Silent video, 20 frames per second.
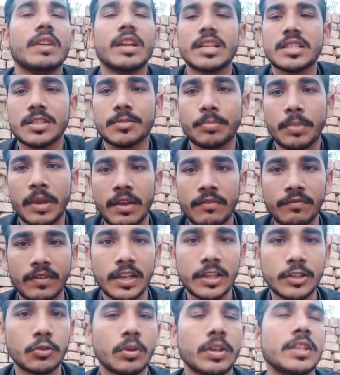स्पैम वाले
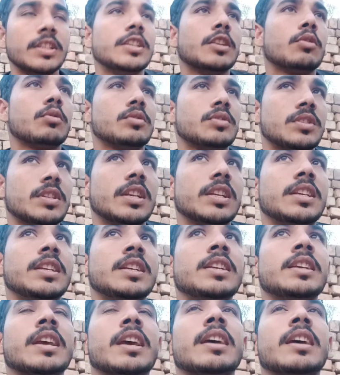तो नहीं है ओरिजिनल ही
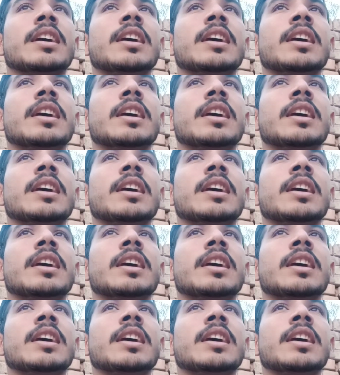हैं